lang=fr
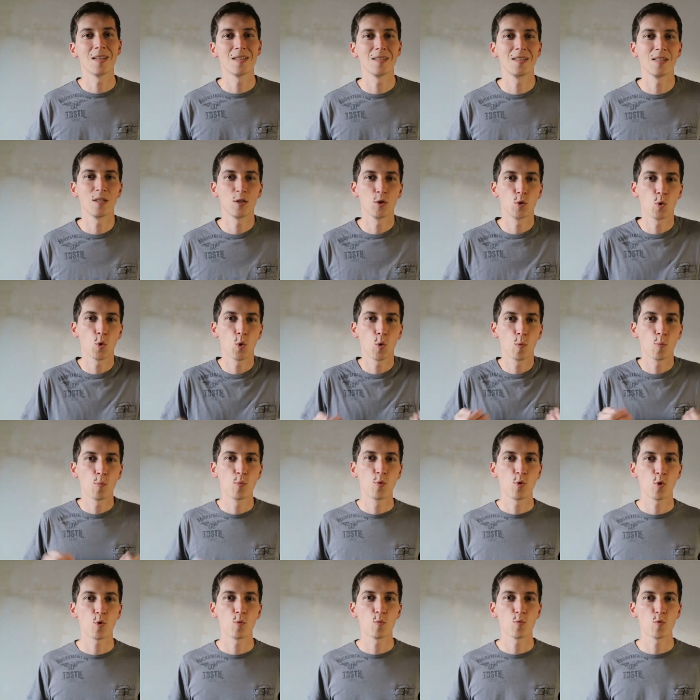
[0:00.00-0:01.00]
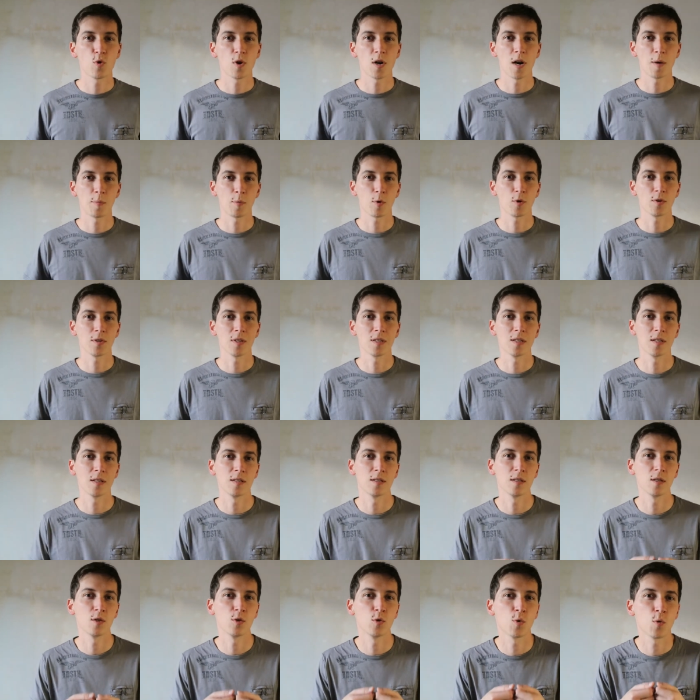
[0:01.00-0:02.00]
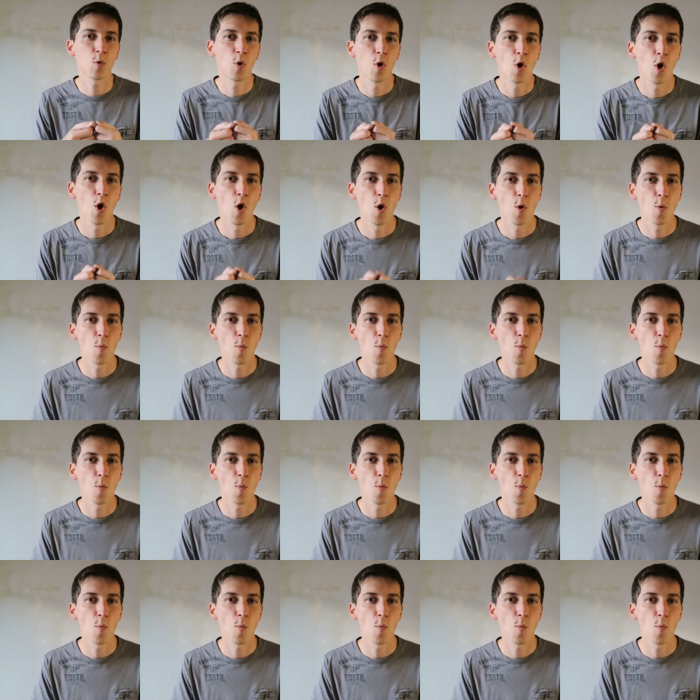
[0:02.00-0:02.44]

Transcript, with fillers: décisions pour moi, à prendre des décisions